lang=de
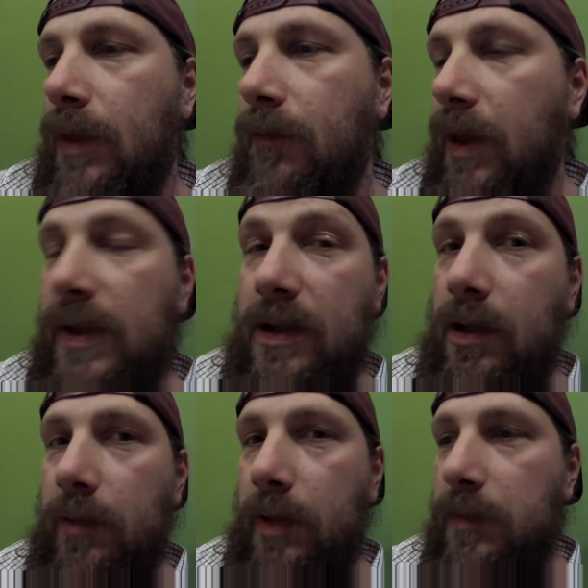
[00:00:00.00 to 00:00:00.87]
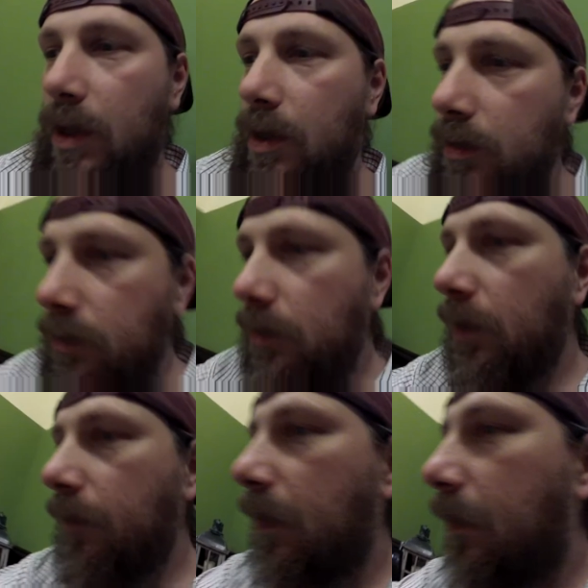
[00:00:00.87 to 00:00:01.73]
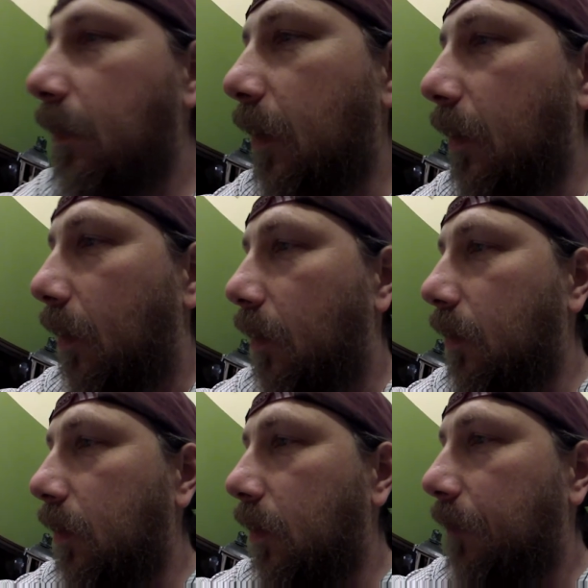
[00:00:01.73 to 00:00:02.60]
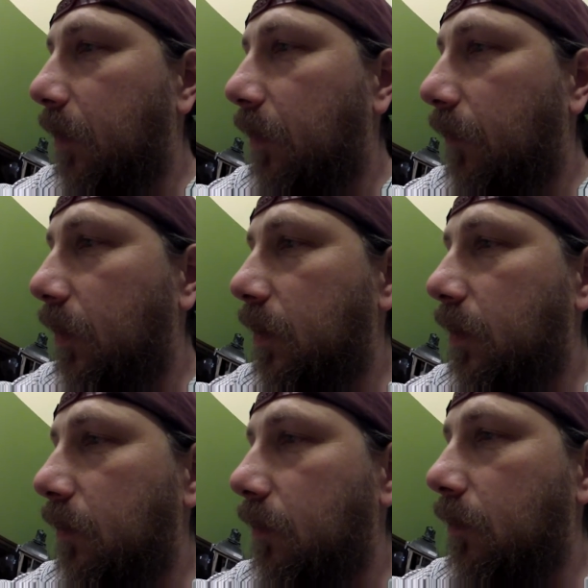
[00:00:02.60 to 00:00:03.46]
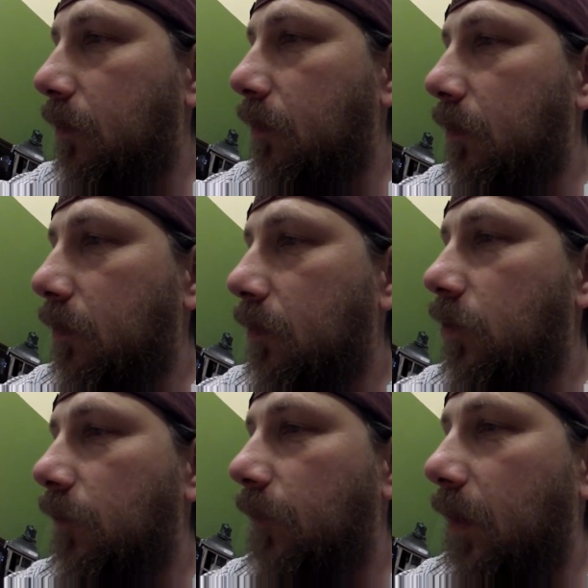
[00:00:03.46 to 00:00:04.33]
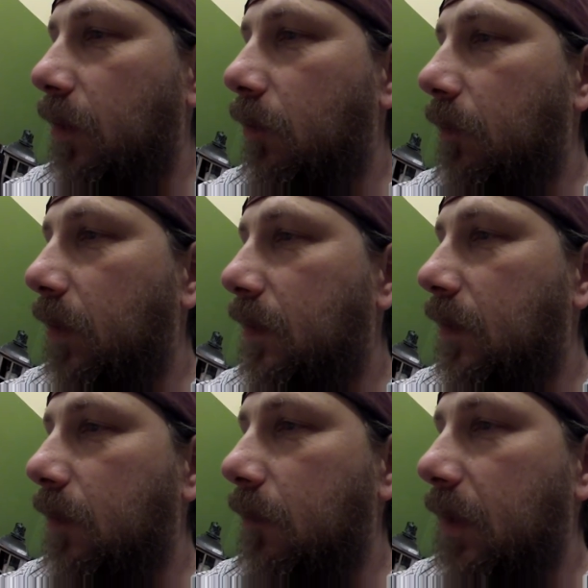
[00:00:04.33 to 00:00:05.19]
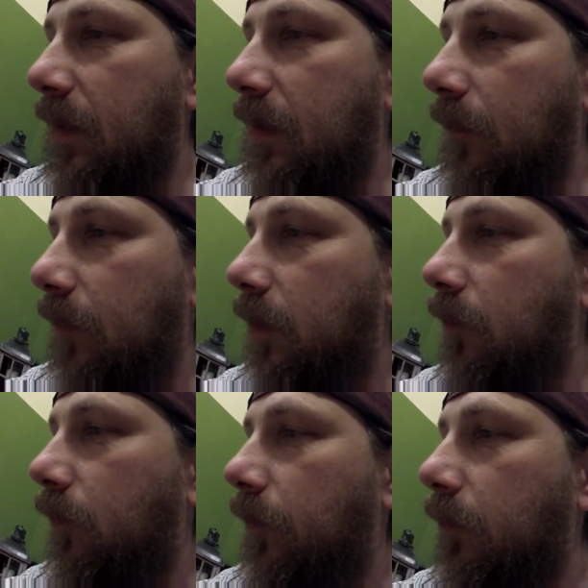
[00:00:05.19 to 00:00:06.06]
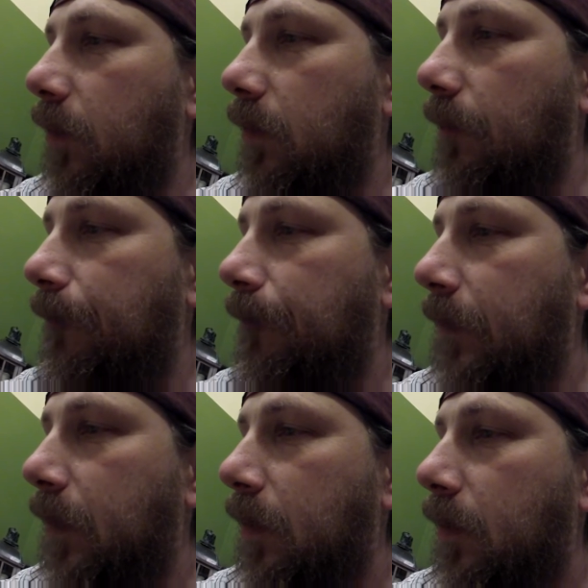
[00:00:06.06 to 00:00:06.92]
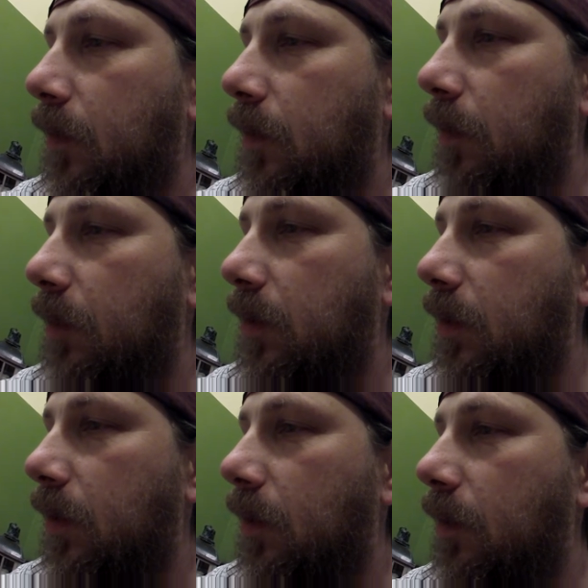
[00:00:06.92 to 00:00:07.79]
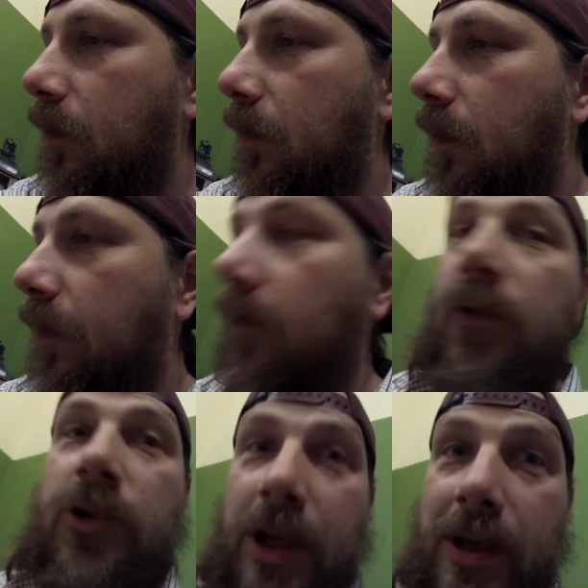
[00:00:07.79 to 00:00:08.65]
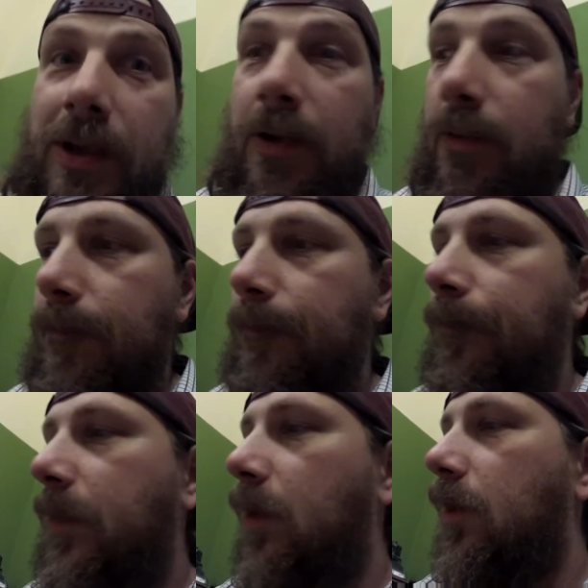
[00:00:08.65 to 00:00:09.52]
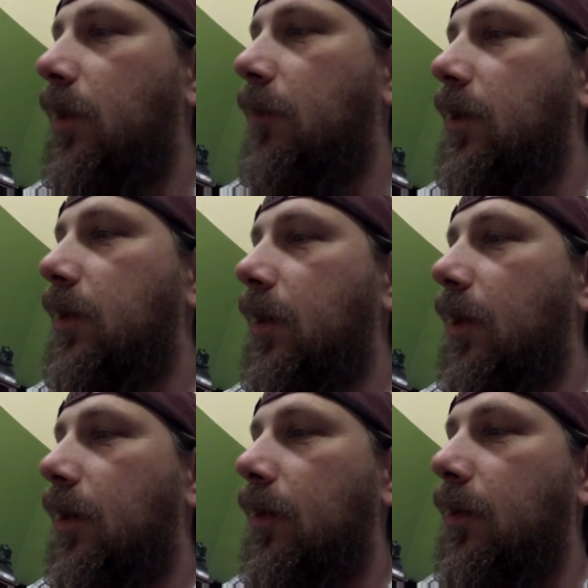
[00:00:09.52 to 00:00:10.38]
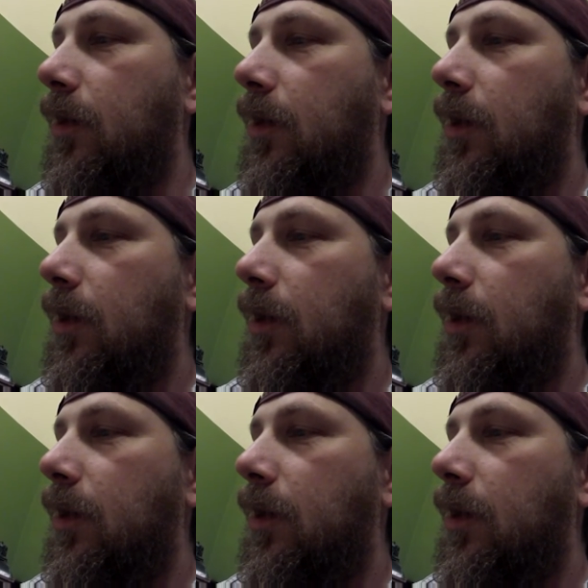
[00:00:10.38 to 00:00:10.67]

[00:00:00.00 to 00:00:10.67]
war jetzt gerade beim Jan gewesen. Der Jan, den habt ihr ja vielleicht äh, schon wahrgenommen jetzt in dem letzten Video von mir. Der möchte gerne, er ist aus Tschechien und der möchte gerne